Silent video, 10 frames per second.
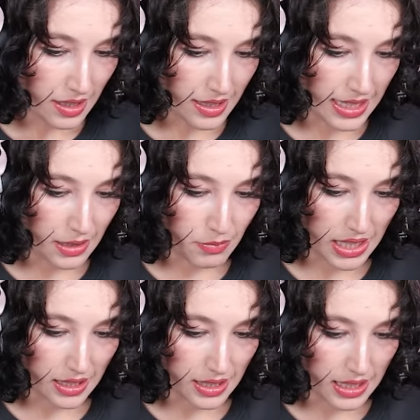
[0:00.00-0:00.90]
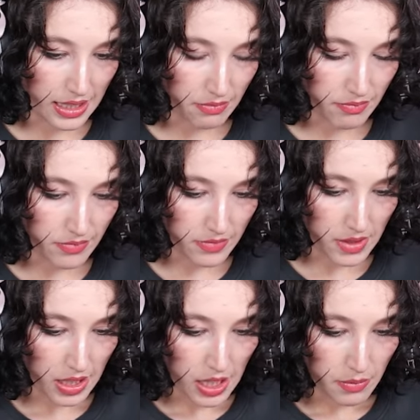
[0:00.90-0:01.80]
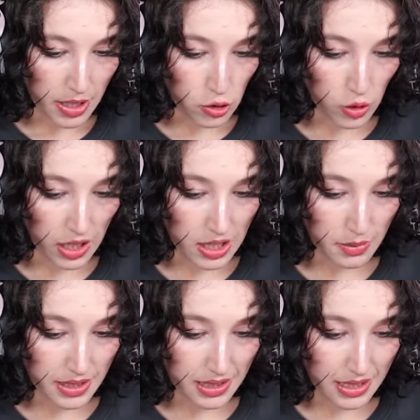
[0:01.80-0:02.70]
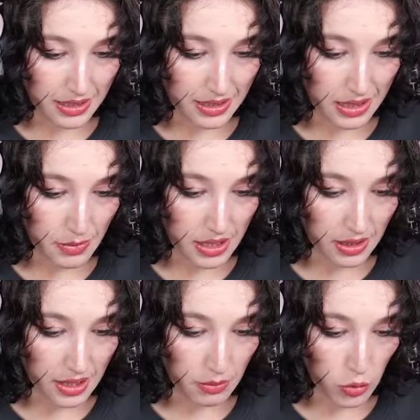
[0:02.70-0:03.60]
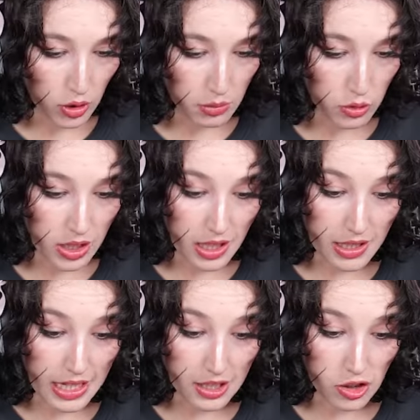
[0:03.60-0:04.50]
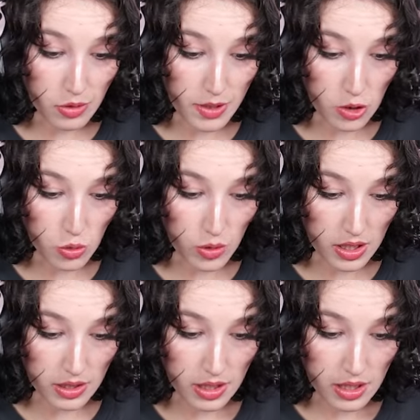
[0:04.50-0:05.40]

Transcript: Granim de granim. Ben şu arabanın anahtarını hemen alayım. Bu arada bu Granny nerede acaba şu an?